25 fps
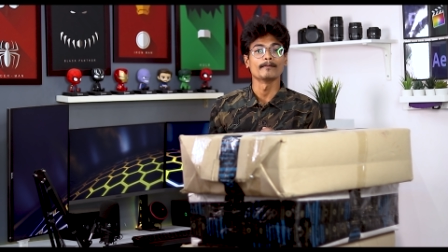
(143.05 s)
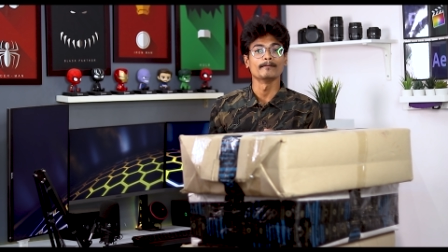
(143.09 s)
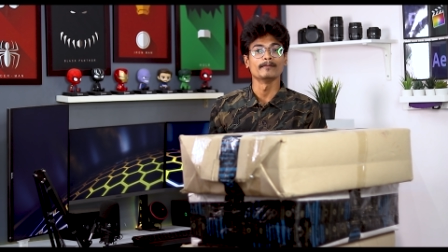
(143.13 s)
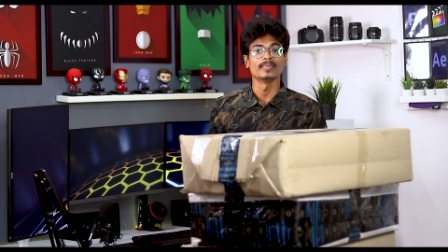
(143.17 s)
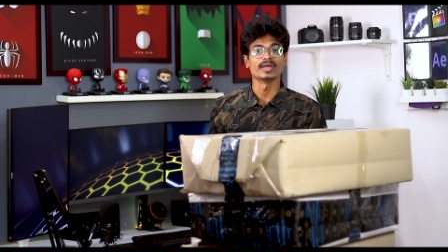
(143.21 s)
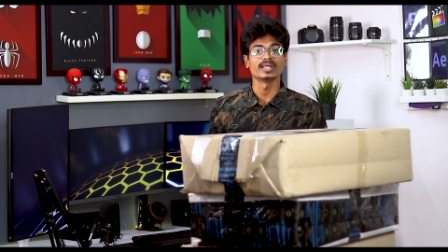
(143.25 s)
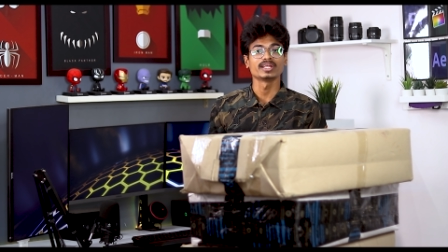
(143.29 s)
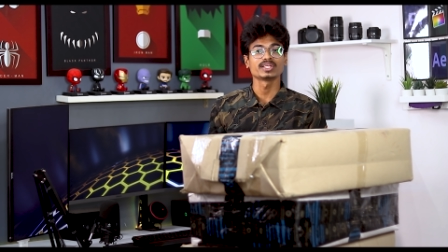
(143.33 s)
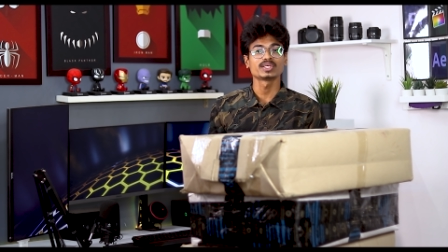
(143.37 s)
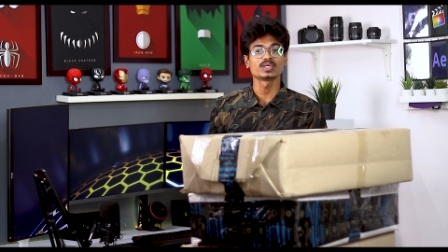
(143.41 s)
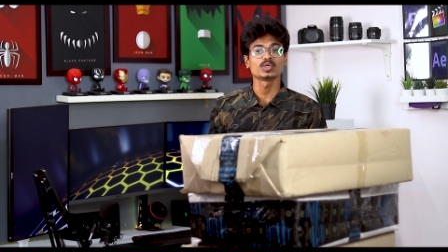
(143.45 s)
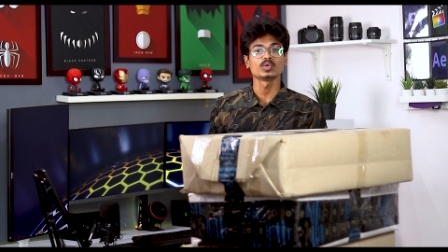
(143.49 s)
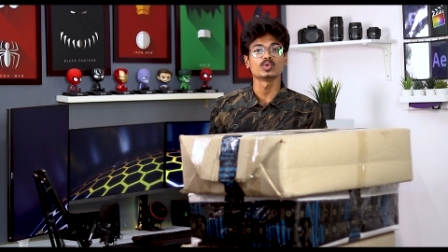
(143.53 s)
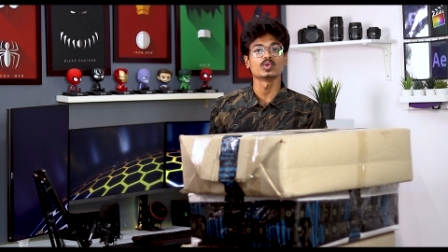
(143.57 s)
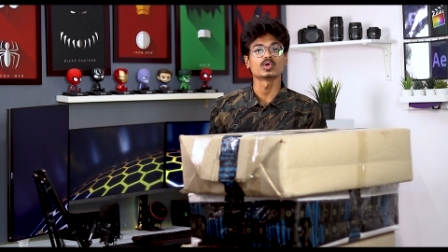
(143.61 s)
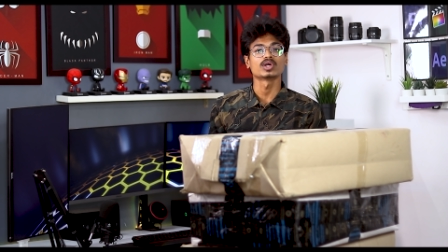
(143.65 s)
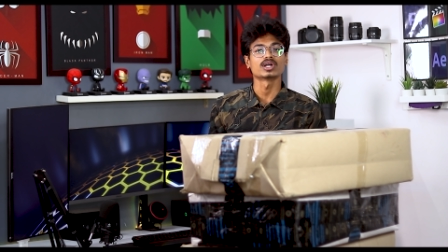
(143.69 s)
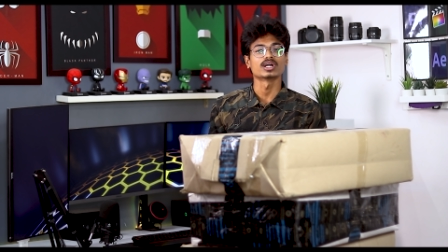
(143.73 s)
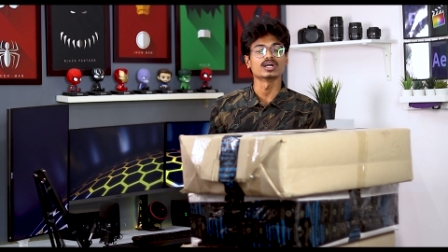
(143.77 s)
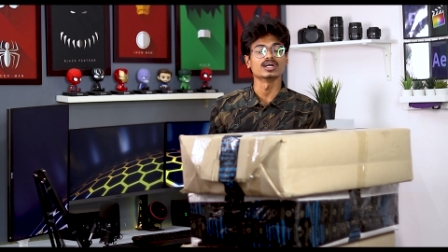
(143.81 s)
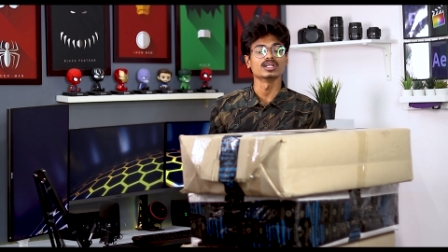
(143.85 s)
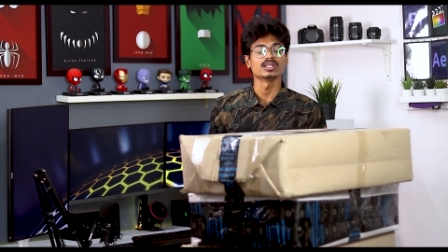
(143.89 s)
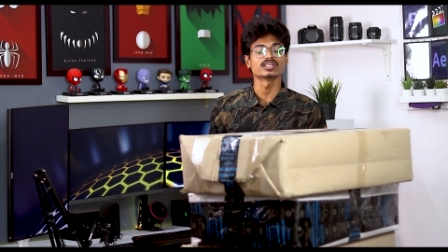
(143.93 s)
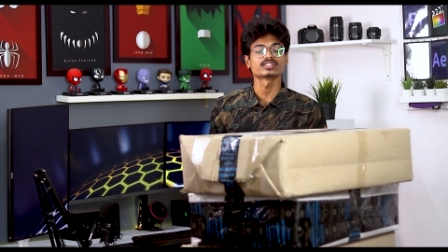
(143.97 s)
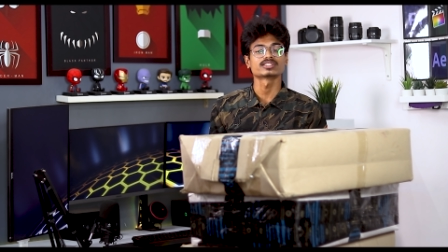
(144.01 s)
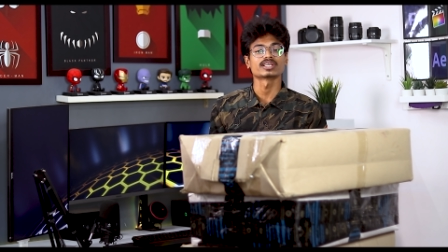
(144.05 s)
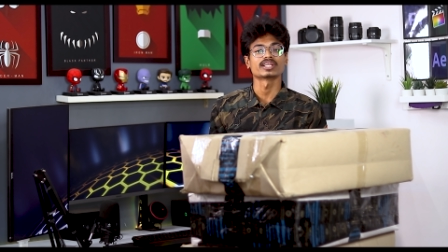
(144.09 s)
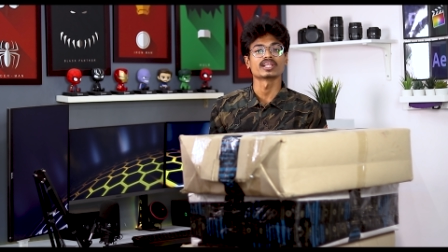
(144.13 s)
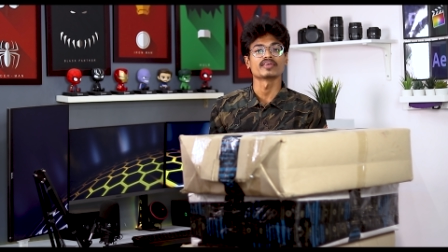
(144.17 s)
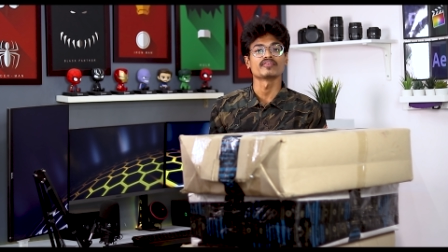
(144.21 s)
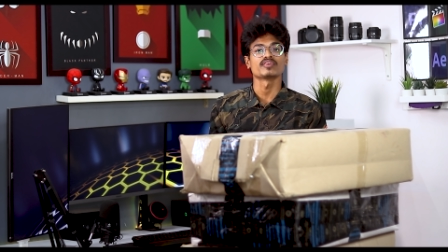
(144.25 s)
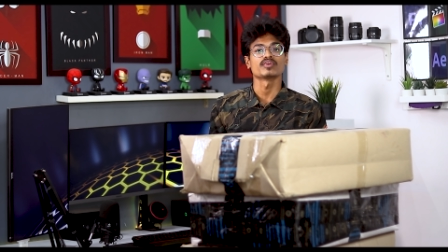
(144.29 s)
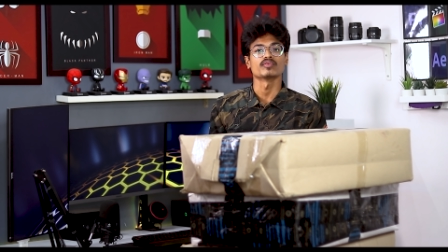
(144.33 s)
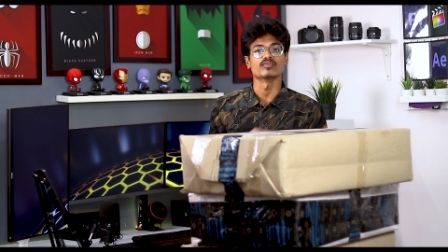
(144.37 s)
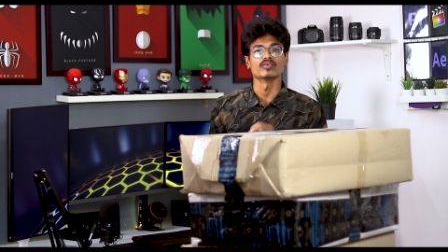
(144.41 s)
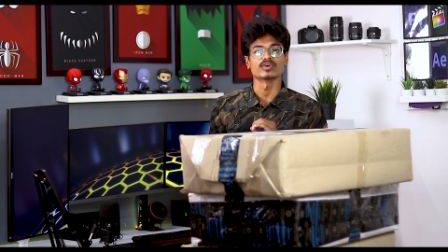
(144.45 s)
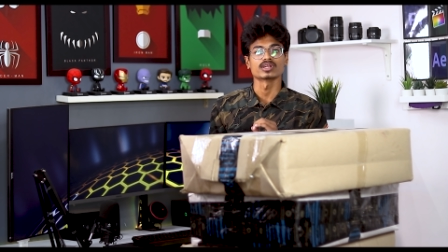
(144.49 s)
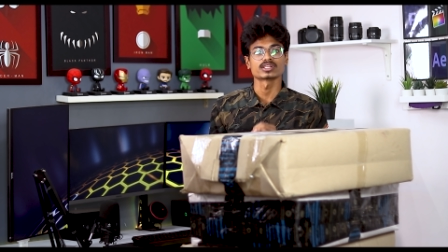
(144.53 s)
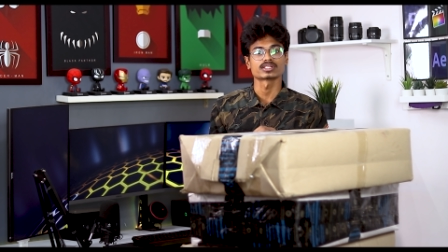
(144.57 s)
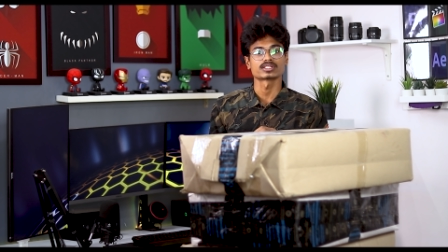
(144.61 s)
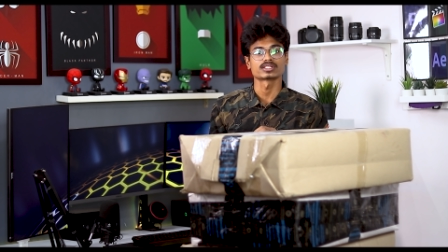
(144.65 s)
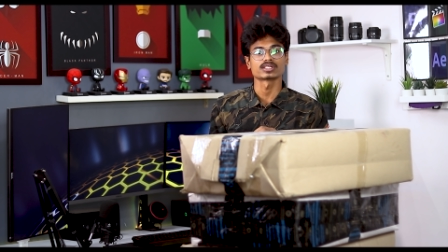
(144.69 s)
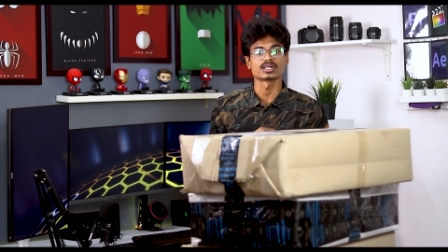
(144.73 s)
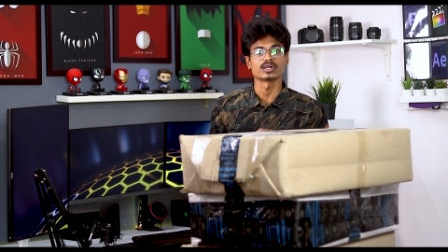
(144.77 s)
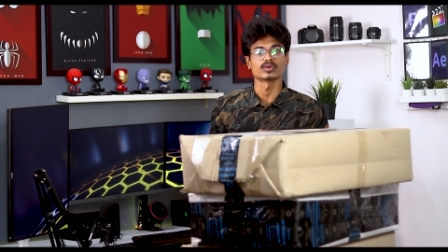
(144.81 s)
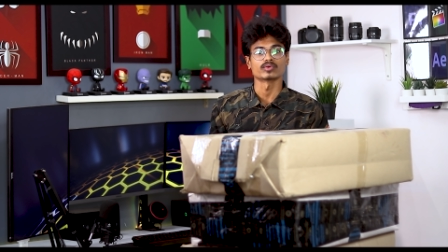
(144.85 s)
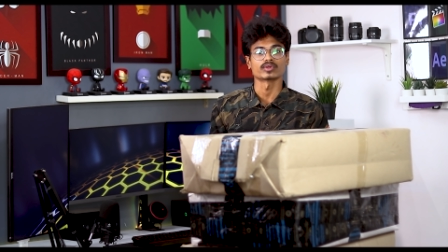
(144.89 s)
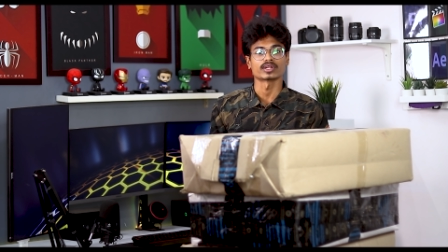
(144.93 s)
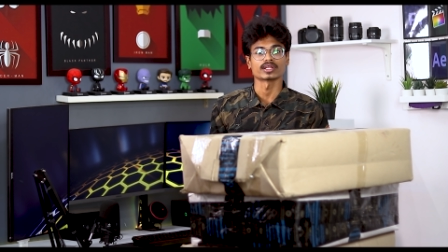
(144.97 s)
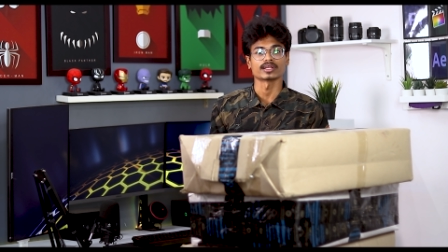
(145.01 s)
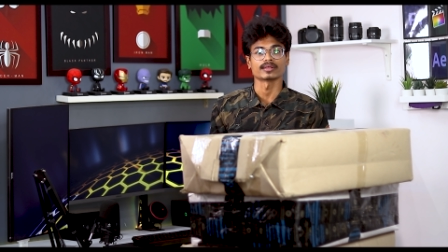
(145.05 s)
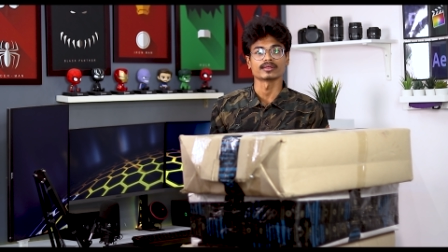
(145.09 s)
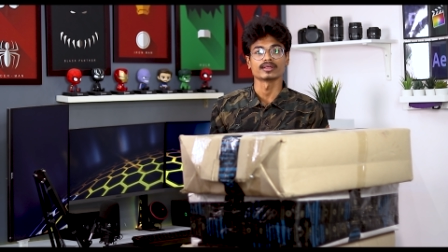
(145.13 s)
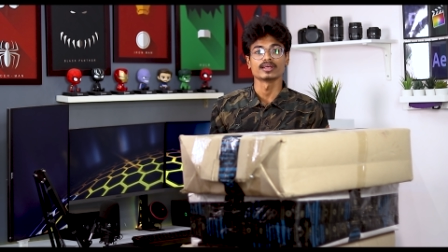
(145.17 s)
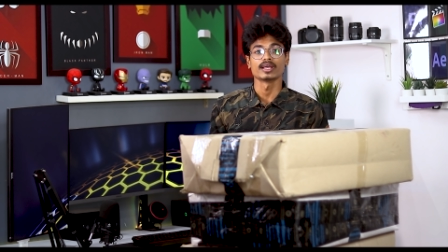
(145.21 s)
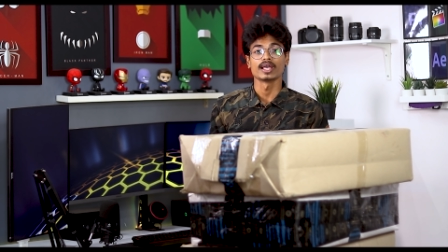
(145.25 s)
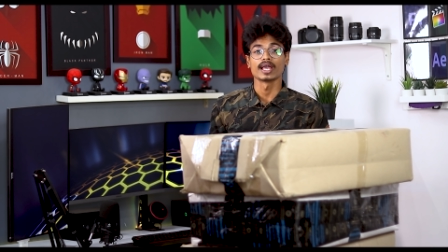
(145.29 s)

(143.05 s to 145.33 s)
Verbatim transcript: బెన్క్యూలో కలర్స్ అనేవి వరస్ట్గా ఉంటాయి